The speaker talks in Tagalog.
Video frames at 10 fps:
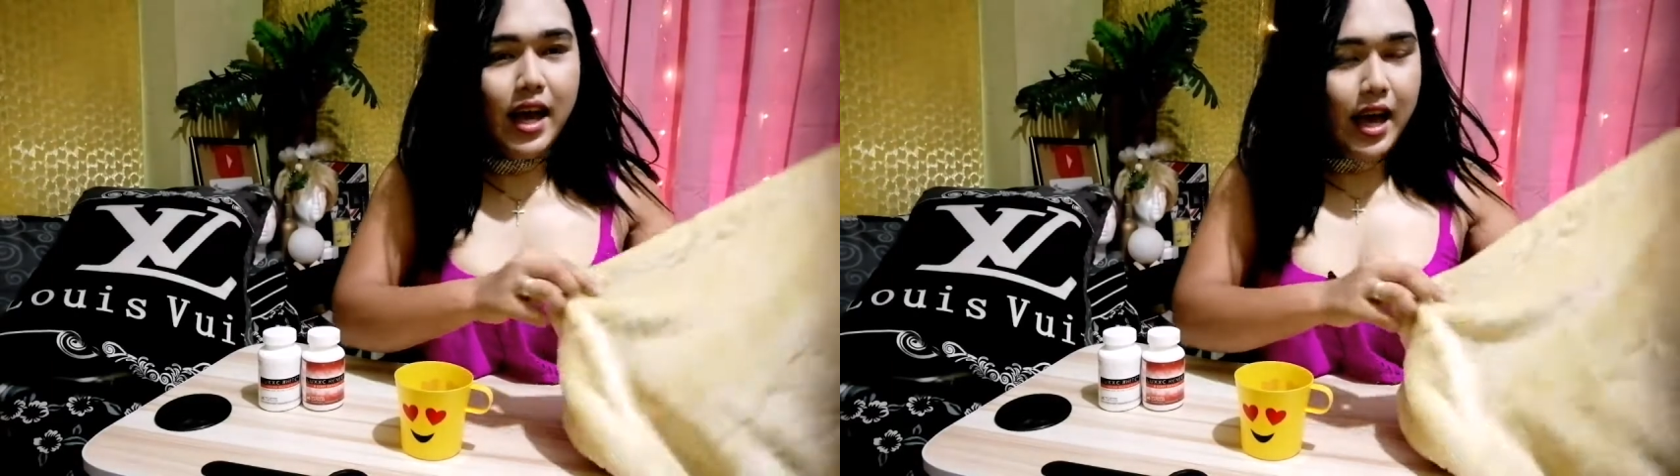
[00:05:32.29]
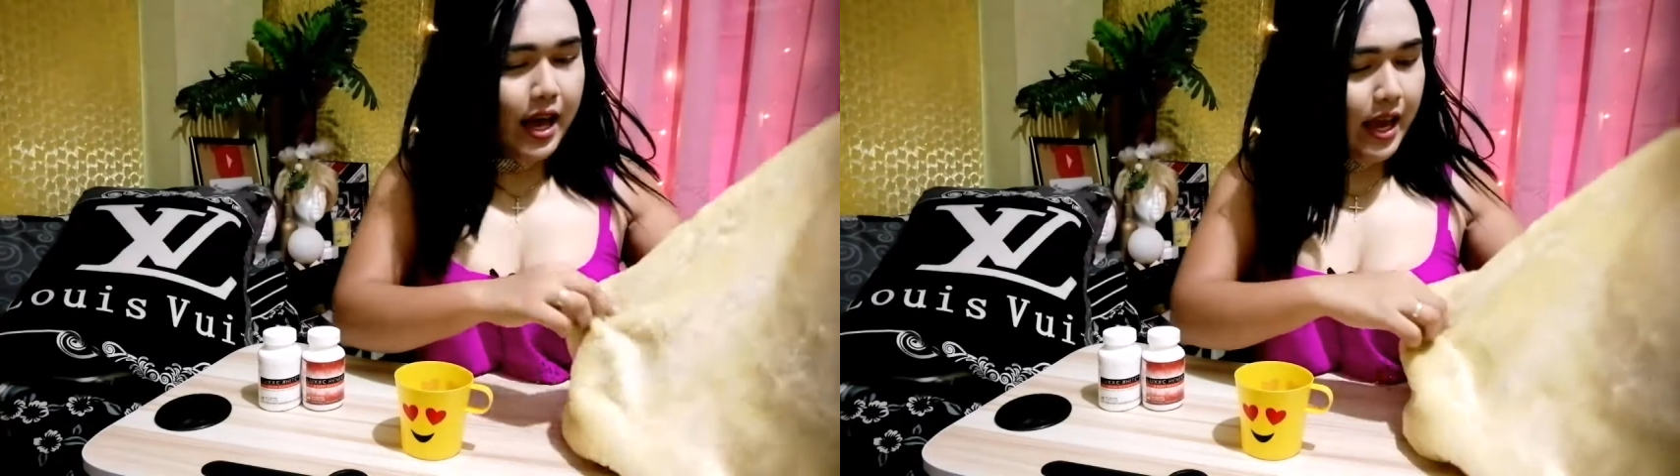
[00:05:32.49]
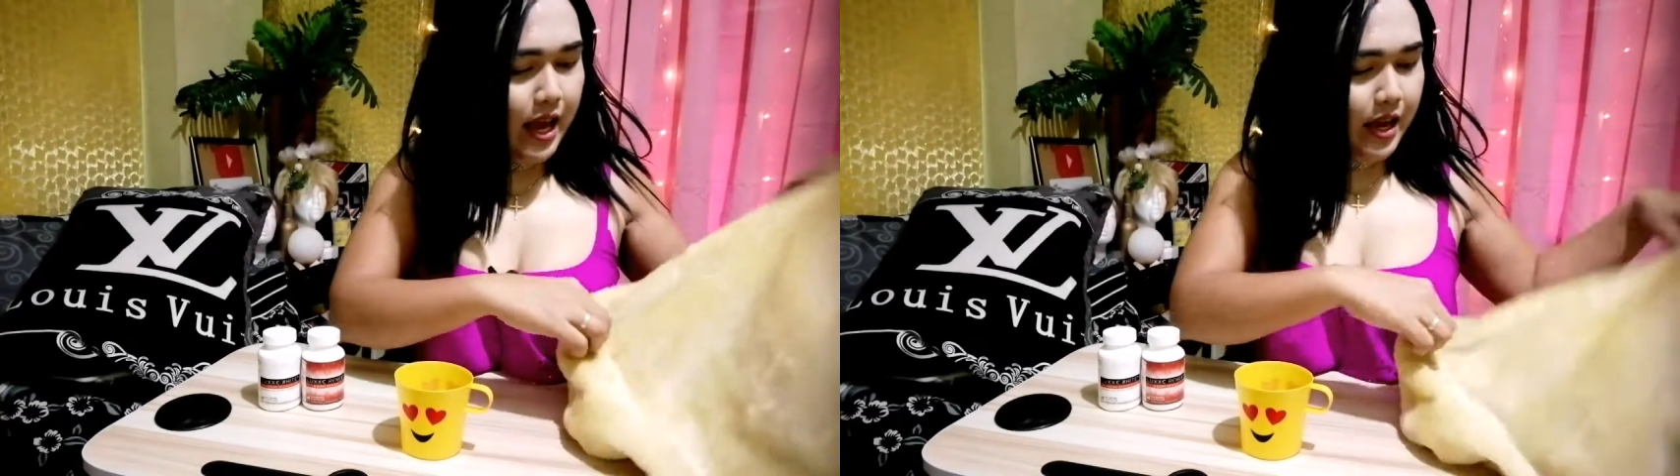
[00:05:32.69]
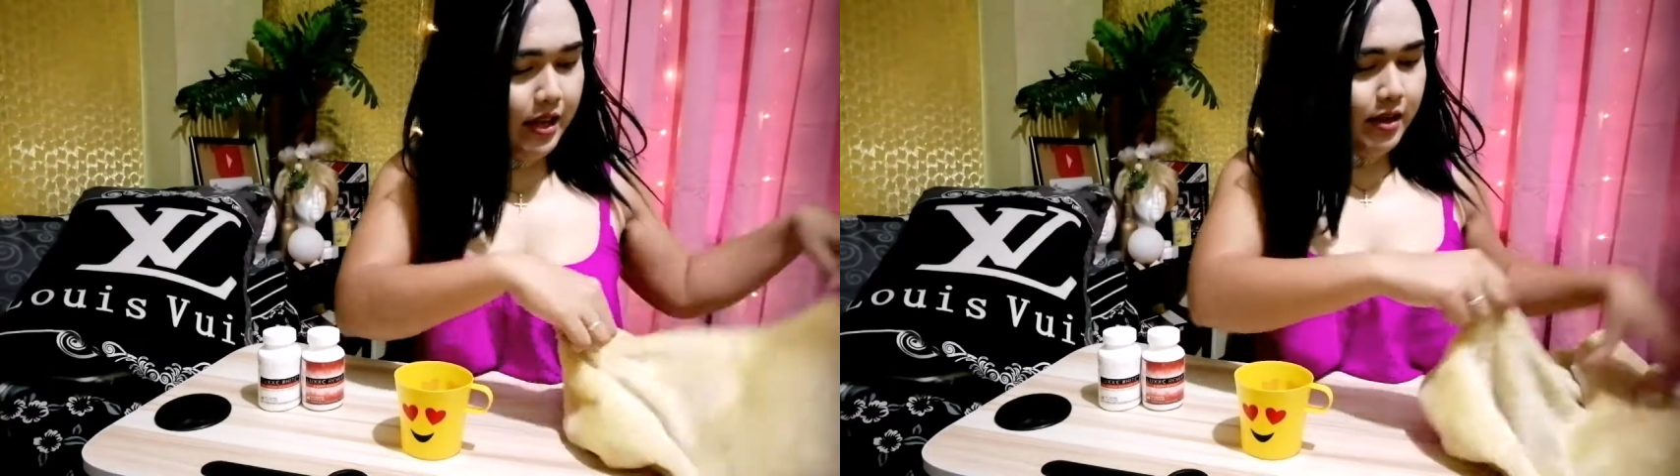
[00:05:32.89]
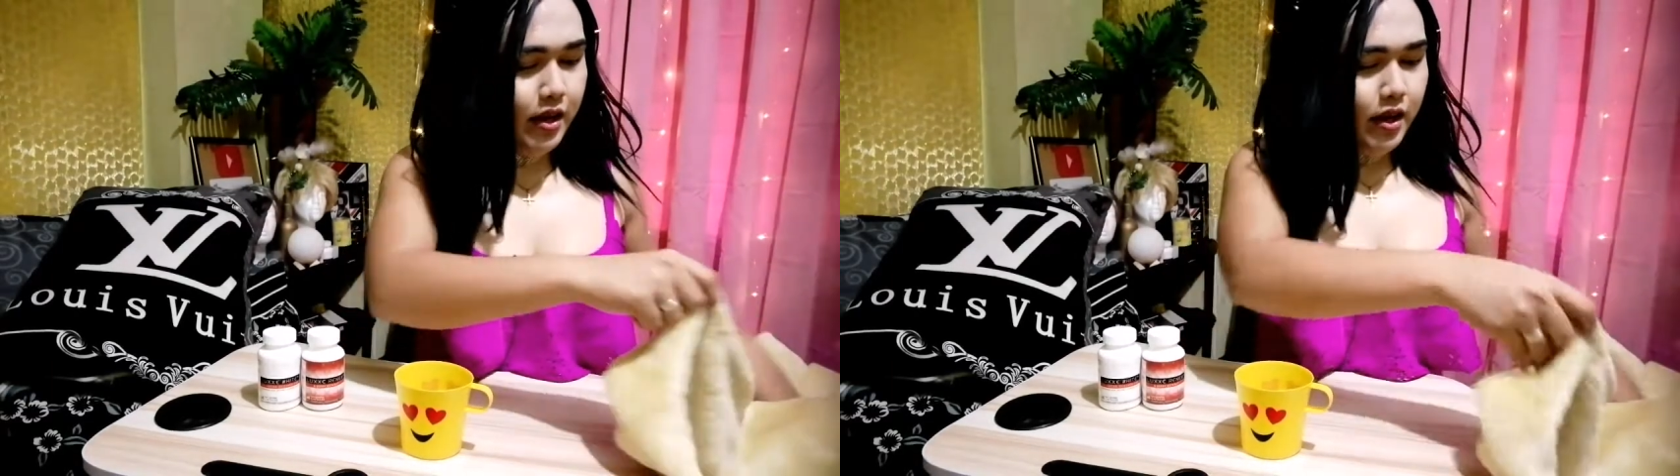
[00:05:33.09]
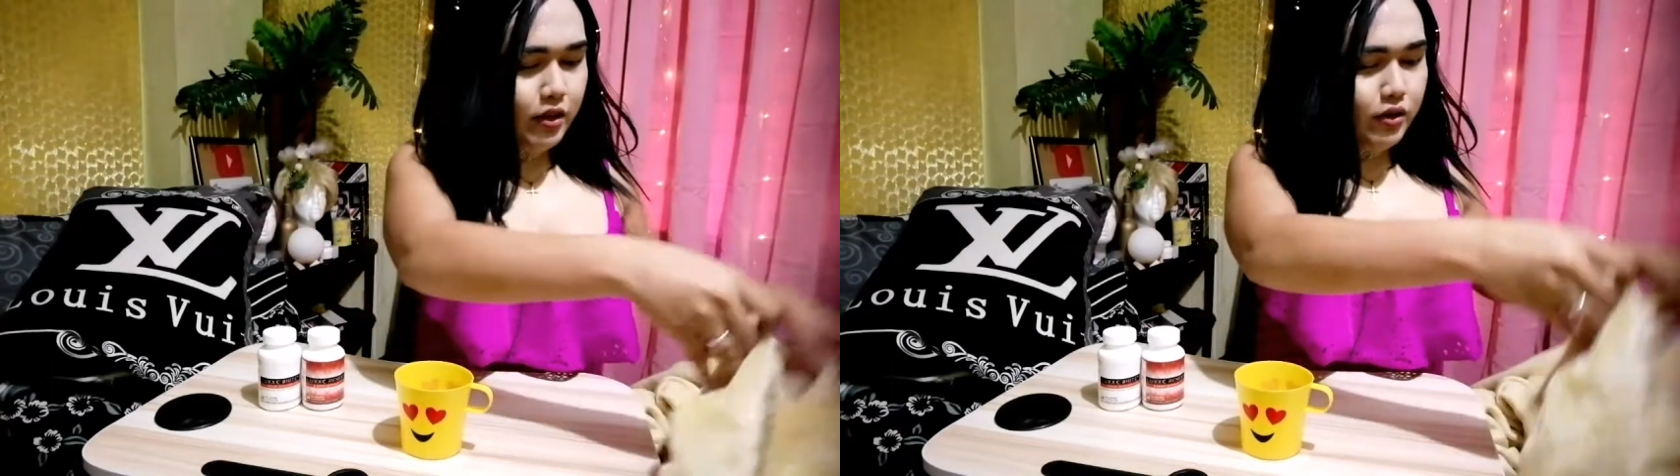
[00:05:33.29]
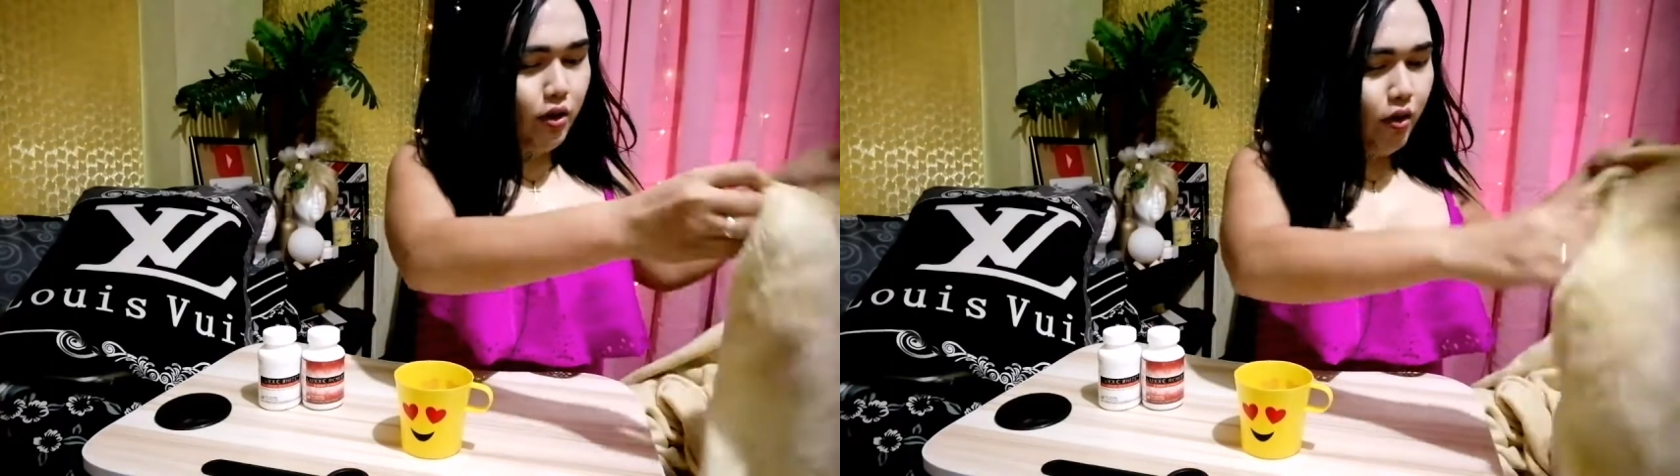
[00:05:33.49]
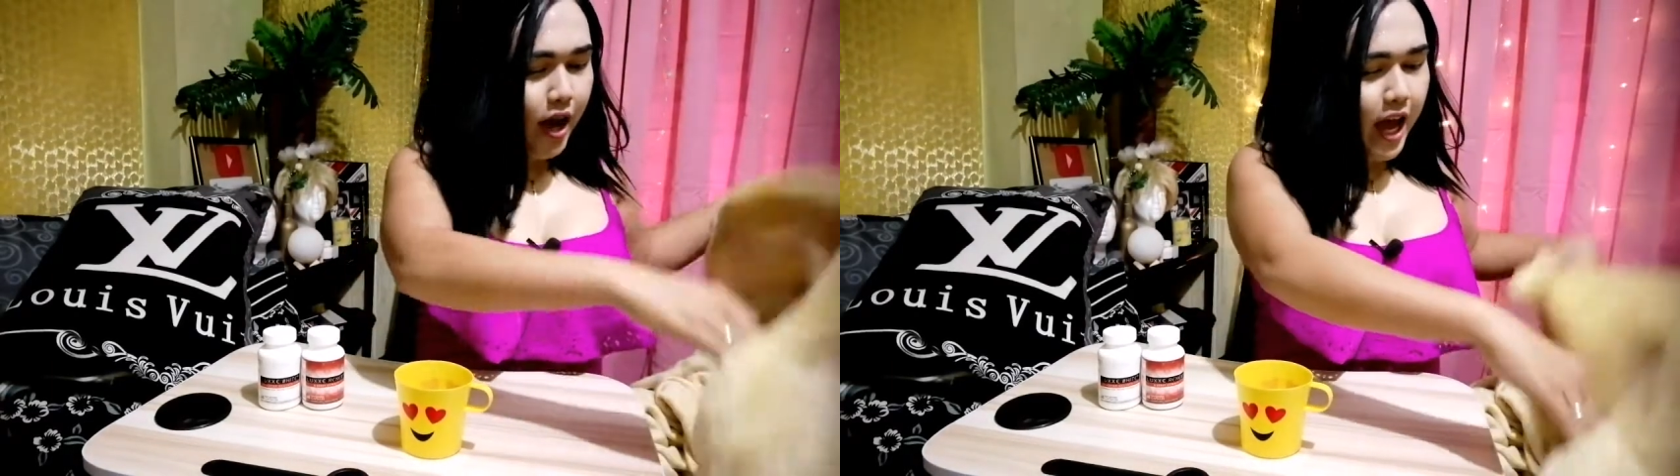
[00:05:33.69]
Ayan. So,